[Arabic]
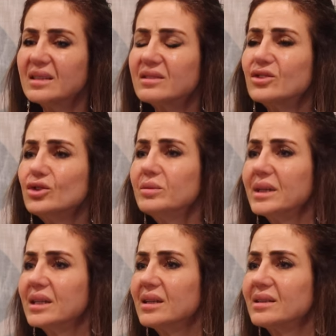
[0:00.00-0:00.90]

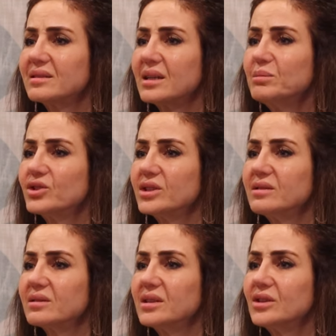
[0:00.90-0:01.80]
assuming
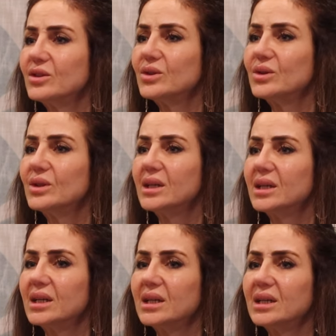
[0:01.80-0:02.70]
assumptions انه
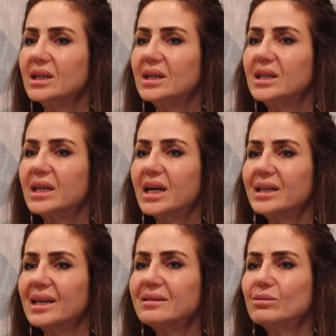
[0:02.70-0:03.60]
اللي
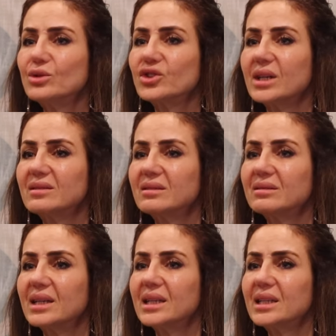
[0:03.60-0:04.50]
راح يقدمه الشخص
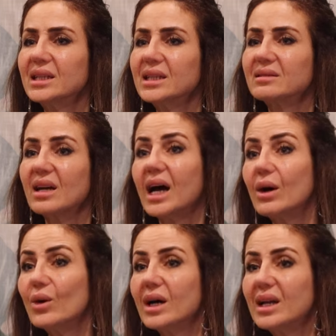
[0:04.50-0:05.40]
الثاني
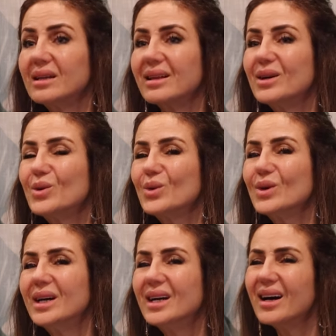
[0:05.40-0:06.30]
صح او غلط
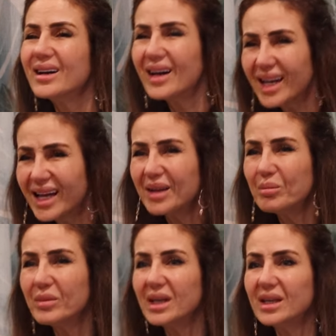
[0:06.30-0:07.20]
او اقل
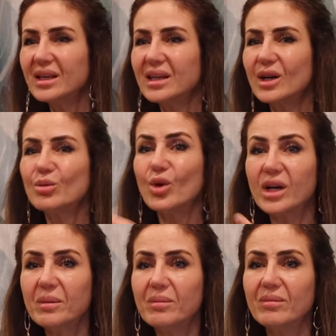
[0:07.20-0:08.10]
اهميه او
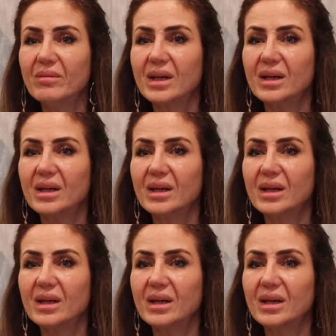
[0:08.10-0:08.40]
مهم